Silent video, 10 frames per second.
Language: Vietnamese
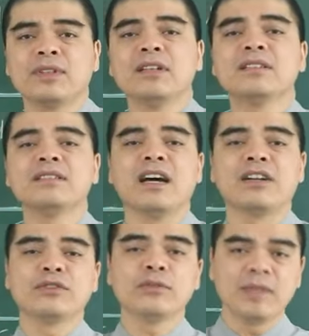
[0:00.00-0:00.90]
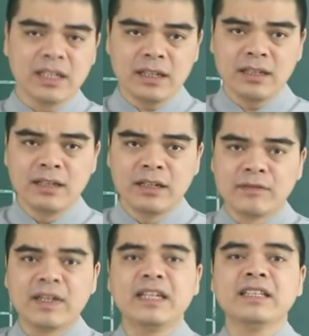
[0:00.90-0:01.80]
nó tương trợ nó giúp đỡ
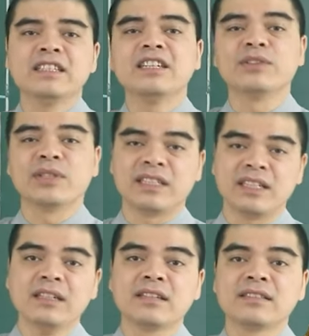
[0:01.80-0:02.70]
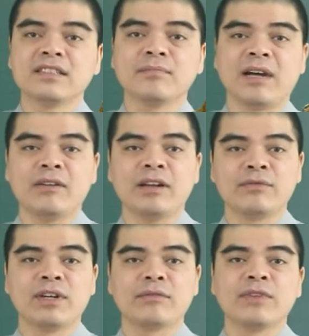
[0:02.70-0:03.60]
vậy nên những người tuổi tý được dự báo là
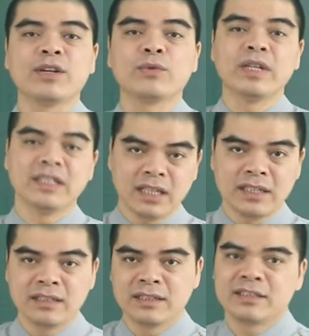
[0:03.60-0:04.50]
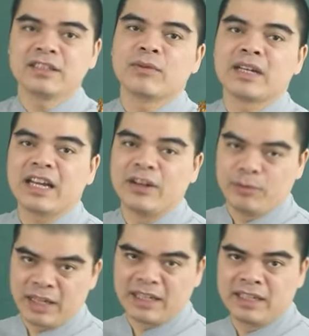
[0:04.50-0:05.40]
vượng vận quý nhân trong cái ngày
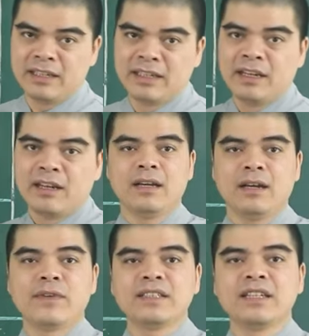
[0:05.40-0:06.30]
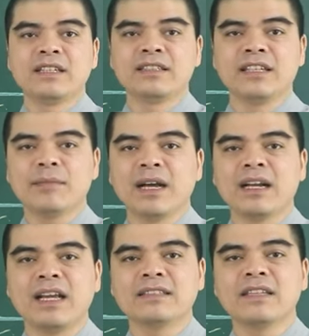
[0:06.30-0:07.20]
hôm nay à, vận trình sẽ
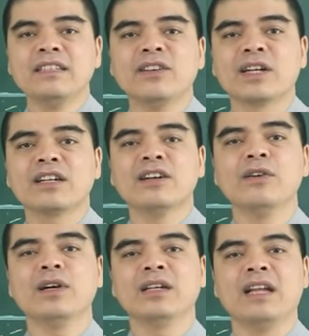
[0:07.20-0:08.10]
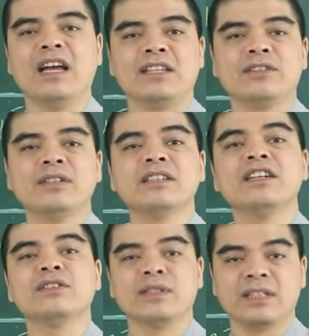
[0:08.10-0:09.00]
mang lại rất nhiều cái cơ hội để cho những
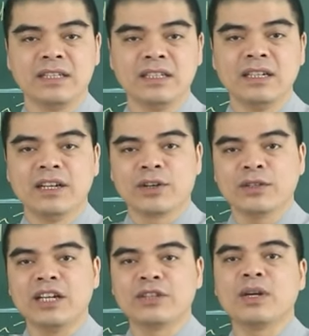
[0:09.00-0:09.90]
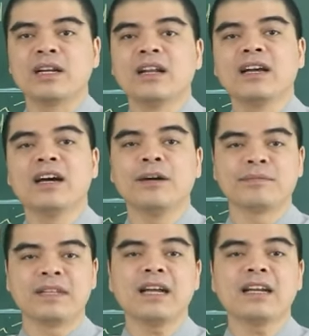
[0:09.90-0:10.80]
người tuổi tý có thể thuận lợi
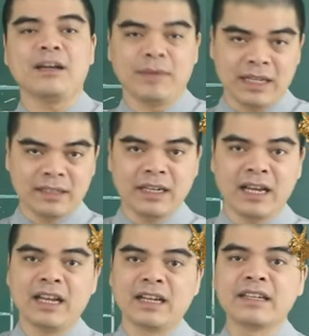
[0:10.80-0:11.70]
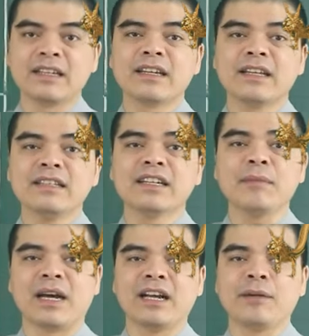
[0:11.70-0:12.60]
hợp tác làm ăn hay là ký kết những cái
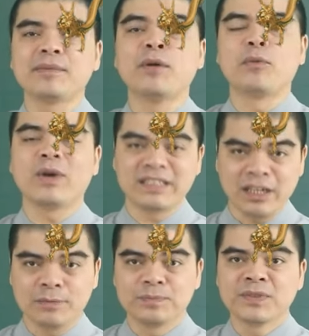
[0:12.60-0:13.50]
bản hợp đồng quan trọng